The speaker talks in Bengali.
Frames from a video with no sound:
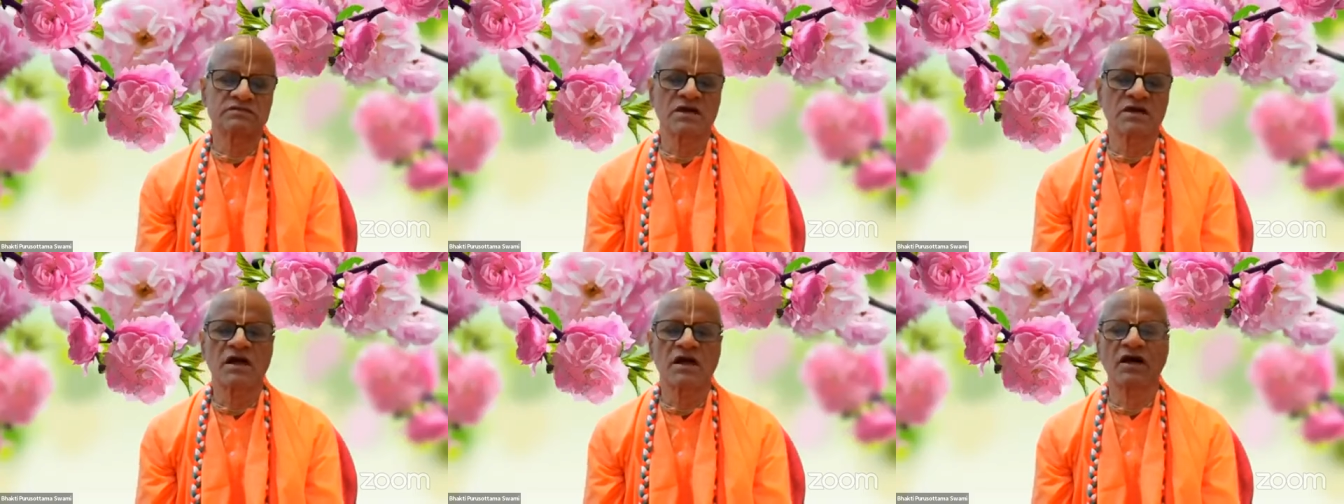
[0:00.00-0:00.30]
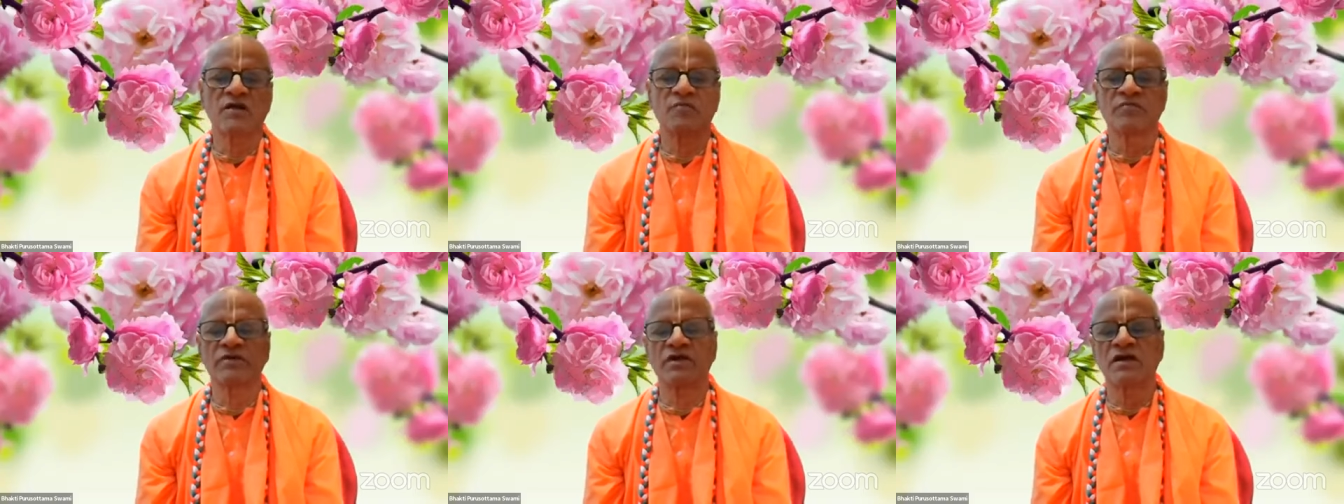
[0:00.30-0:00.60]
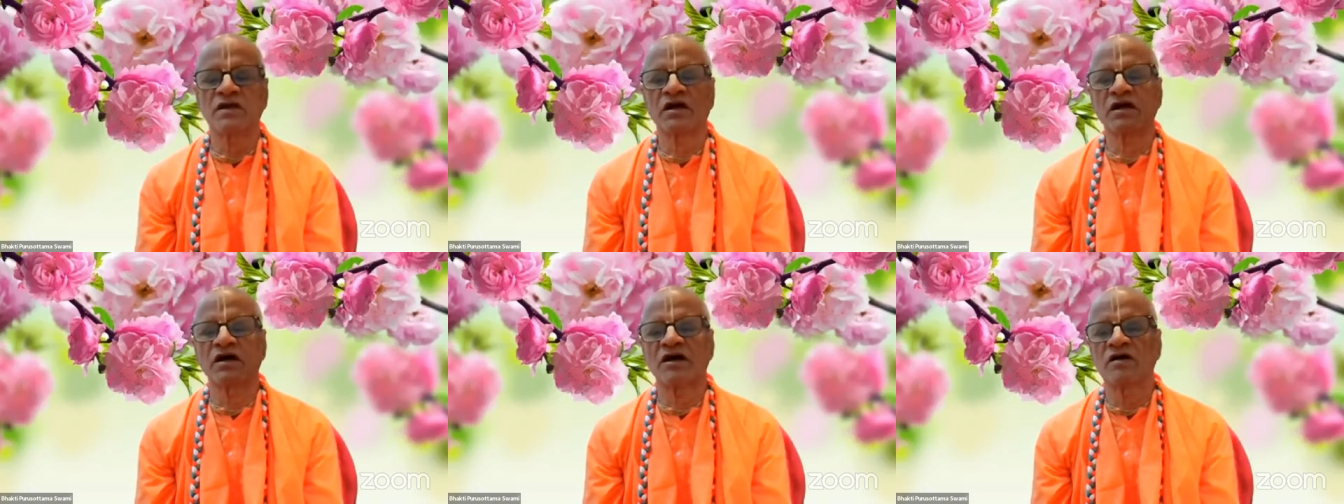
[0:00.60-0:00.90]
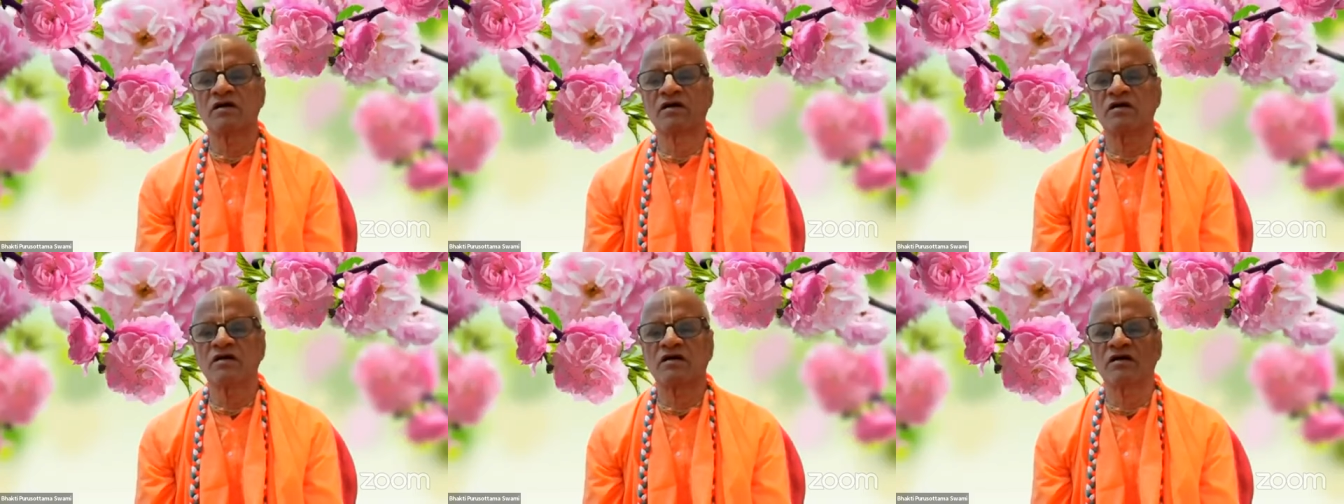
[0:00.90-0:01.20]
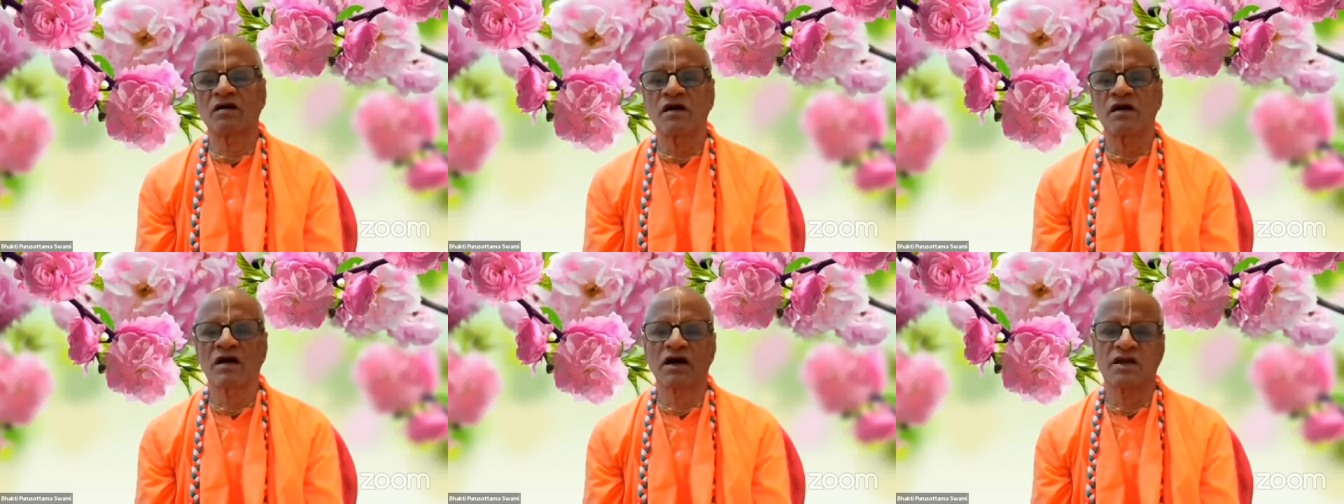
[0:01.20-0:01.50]
তারা আপনারা
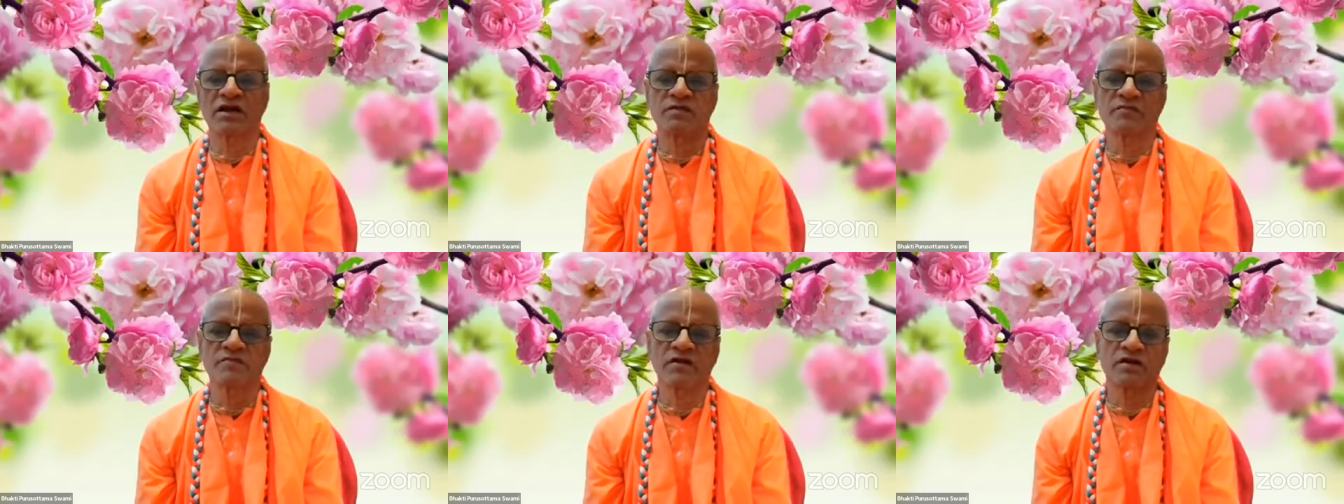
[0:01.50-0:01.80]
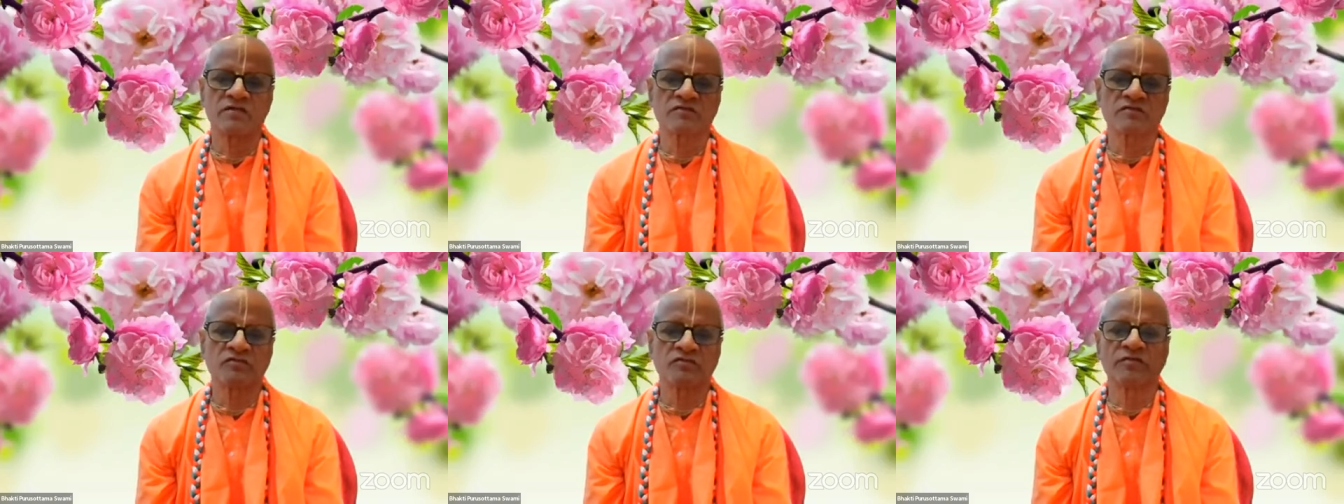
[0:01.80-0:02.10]
আরেকবার